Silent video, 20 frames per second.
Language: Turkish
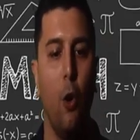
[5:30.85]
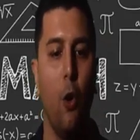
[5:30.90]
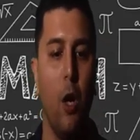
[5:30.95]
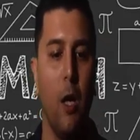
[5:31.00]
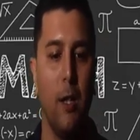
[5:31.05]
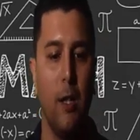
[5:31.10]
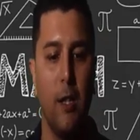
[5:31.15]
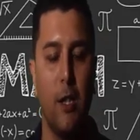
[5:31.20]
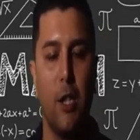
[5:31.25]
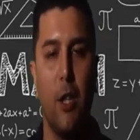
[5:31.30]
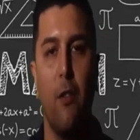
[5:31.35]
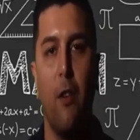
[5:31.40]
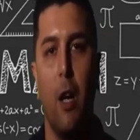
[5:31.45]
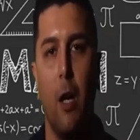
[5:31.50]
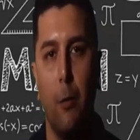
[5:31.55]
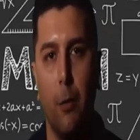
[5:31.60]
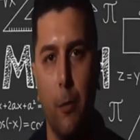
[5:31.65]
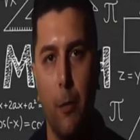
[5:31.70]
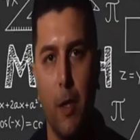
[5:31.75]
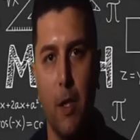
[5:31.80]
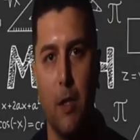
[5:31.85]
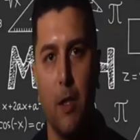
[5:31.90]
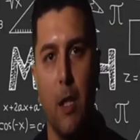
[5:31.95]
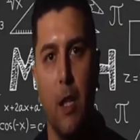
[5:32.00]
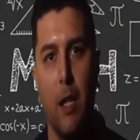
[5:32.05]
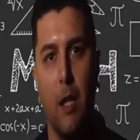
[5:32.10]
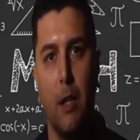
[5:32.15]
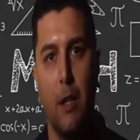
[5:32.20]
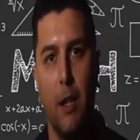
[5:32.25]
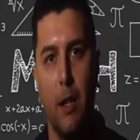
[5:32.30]
O halde
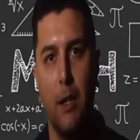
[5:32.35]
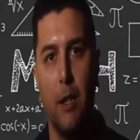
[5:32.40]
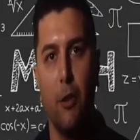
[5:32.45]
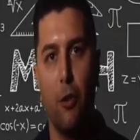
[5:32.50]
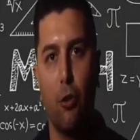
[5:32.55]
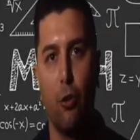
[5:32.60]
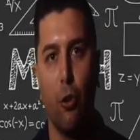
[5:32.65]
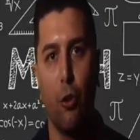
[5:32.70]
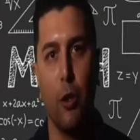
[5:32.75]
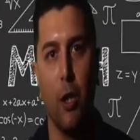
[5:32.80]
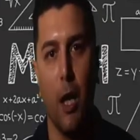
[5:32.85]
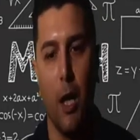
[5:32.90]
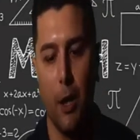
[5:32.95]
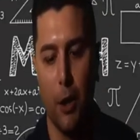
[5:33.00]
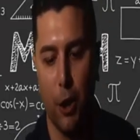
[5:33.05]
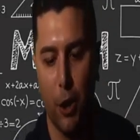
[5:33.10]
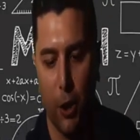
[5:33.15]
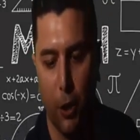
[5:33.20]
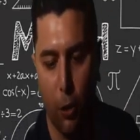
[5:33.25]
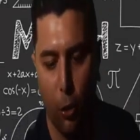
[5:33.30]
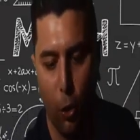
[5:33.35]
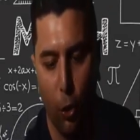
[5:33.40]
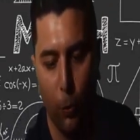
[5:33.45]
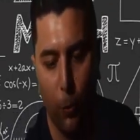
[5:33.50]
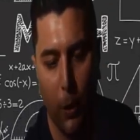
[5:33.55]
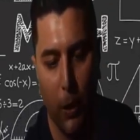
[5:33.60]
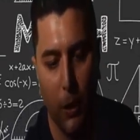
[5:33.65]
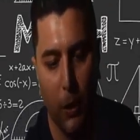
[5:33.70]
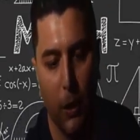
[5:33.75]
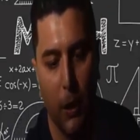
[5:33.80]
cevabımız 7. soruda A şıkkı
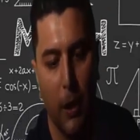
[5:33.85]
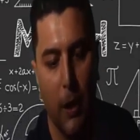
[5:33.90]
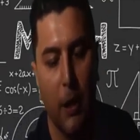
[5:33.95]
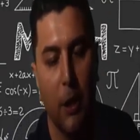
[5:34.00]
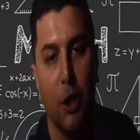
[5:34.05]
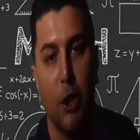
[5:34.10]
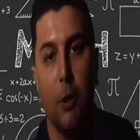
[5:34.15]
olmalı.